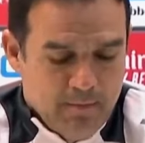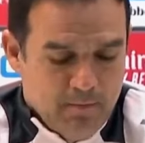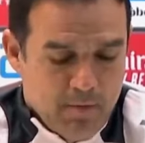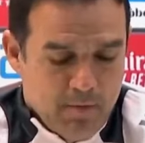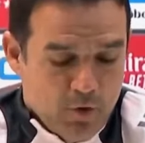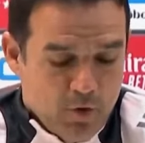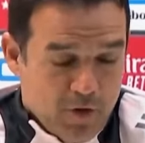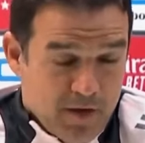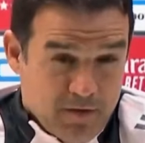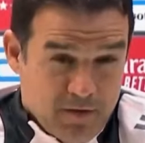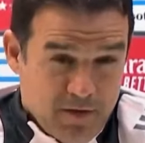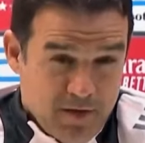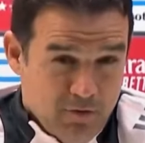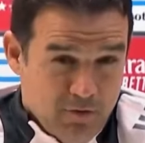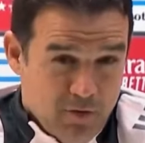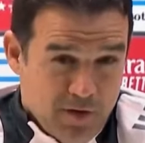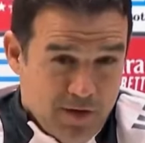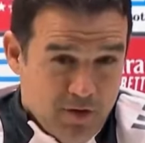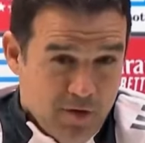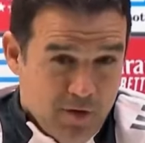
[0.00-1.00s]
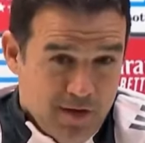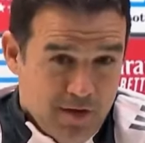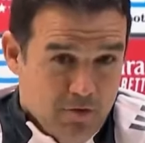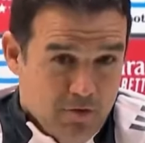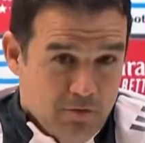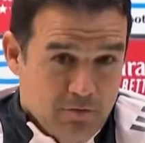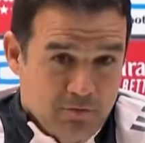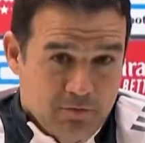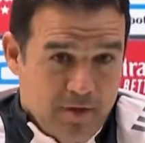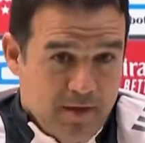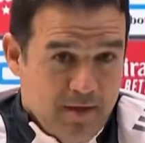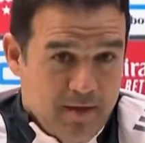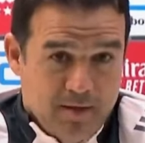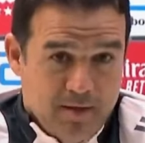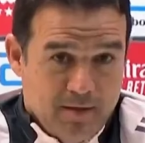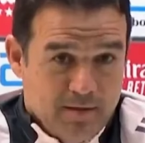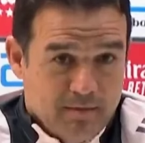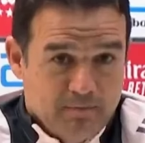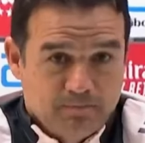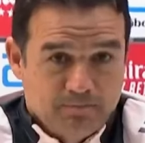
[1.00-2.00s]
Vamos creciendo año a año.
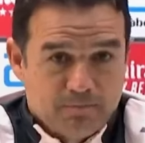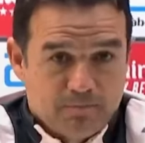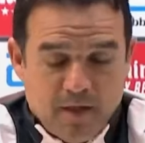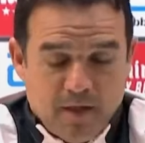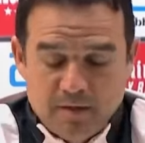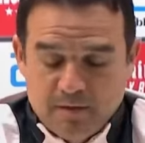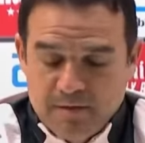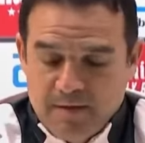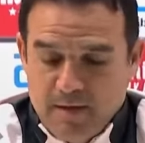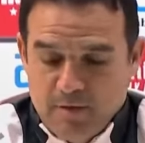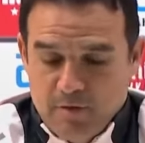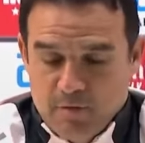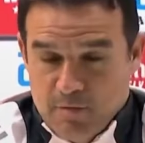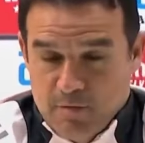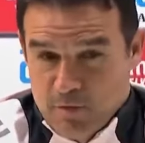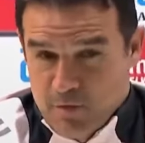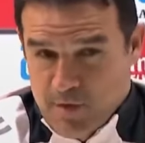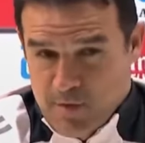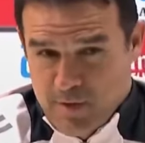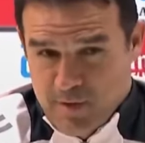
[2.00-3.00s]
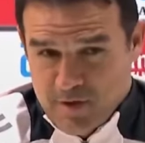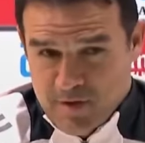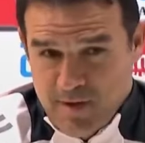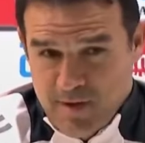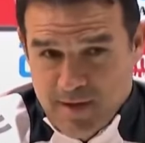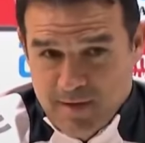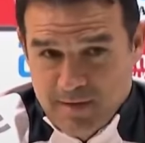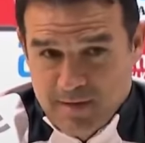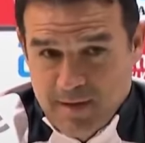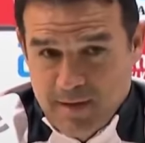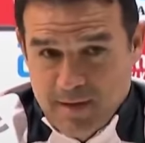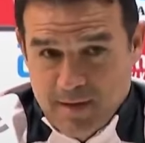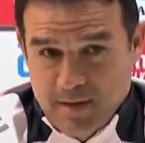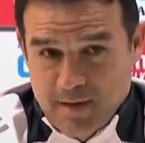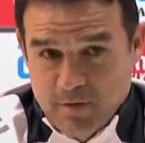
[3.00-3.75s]
Eh, este año hemos dado un paso adelante.